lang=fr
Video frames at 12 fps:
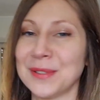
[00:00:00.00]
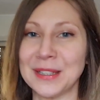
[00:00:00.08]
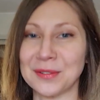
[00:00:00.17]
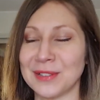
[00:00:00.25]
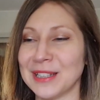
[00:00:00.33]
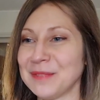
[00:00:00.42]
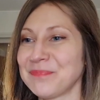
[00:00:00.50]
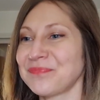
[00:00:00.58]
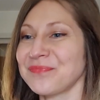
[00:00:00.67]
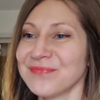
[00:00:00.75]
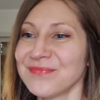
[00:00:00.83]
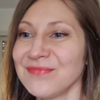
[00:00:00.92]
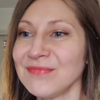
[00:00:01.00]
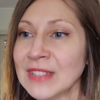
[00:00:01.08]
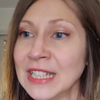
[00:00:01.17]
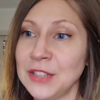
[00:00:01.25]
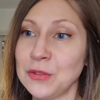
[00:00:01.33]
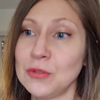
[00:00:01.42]
tous ces trucs-là.
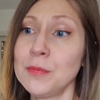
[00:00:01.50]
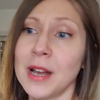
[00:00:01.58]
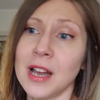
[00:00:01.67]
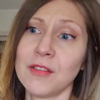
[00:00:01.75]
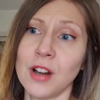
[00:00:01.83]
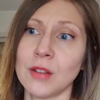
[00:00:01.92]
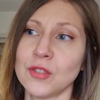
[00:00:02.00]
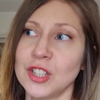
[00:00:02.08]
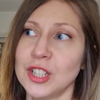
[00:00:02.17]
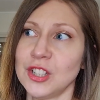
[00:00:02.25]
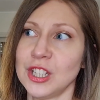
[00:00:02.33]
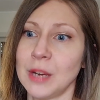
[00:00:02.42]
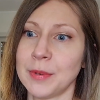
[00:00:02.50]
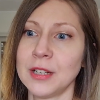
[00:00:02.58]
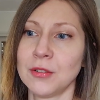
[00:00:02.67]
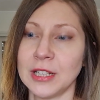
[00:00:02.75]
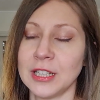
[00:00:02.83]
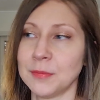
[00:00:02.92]
Et du coup, bah voilà, j'ai
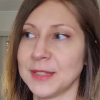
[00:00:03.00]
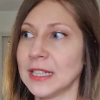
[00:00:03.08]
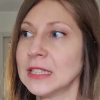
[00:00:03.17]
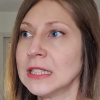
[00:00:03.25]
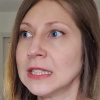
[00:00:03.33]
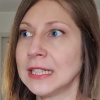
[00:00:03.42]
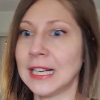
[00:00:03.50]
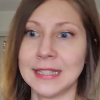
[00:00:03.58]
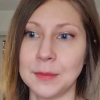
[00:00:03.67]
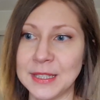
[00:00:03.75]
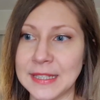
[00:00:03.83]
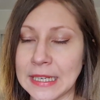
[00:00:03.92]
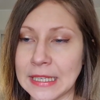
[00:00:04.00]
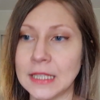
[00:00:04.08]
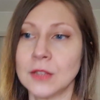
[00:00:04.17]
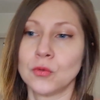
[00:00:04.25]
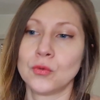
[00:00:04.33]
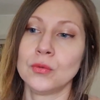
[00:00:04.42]
appris l'anglais comme ça, grâce à mes
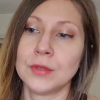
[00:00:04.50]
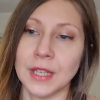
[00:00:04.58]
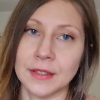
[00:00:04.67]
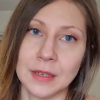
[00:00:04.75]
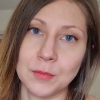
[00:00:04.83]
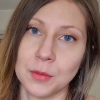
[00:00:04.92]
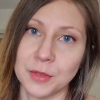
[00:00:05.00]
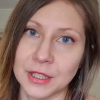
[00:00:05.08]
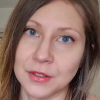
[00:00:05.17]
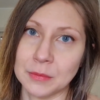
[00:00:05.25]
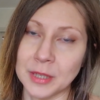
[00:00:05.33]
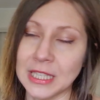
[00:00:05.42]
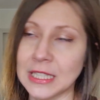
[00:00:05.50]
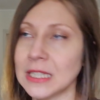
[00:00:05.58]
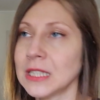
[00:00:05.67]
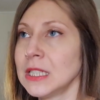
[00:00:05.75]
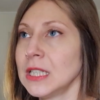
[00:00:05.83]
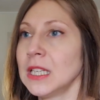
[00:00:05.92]
séries, d'où certainement mon accent
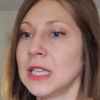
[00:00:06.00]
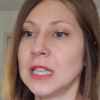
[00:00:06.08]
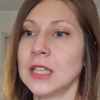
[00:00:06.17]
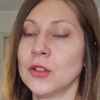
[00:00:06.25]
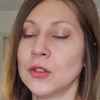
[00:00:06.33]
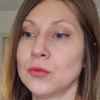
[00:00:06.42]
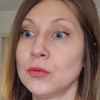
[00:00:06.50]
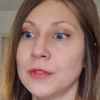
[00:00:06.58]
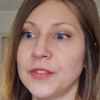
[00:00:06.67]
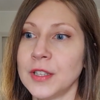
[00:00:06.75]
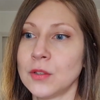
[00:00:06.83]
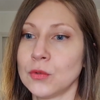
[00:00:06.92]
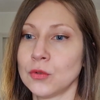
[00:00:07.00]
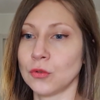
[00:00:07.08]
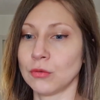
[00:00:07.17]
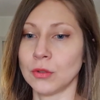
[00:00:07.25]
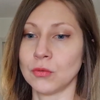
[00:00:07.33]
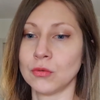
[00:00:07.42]
américain, et d'où le fait que
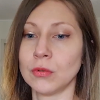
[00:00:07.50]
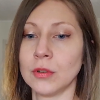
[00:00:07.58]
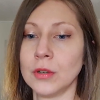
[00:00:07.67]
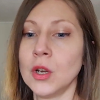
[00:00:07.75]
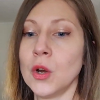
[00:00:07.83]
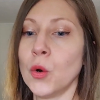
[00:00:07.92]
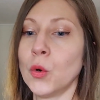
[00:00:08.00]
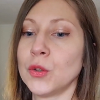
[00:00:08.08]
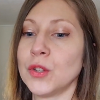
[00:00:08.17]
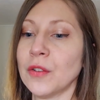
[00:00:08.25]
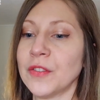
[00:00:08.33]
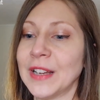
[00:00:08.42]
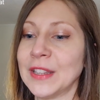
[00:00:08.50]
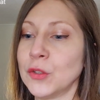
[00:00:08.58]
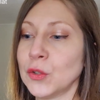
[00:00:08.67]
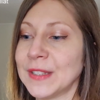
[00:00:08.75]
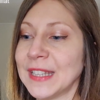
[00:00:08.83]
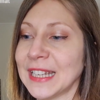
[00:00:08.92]
je sois toujours autant fan
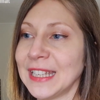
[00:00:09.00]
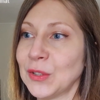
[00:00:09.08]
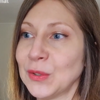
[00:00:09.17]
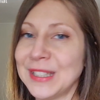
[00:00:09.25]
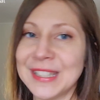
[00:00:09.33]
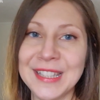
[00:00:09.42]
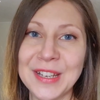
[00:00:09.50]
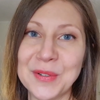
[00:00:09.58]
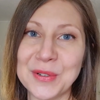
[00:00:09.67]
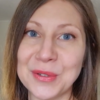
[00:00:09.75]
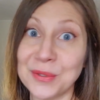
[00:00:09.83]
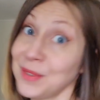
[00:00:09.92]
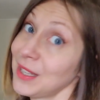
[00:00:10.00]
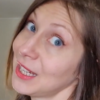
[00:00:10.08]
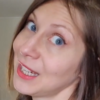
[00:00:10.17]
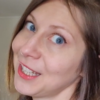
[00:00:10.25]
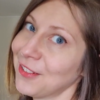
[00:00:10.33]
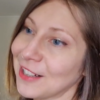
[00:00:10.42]
de séries de Disney aujourd'hui
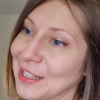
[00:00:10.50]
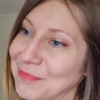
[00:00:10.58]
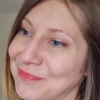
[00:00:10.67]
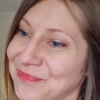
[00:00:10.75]
et d'anglais.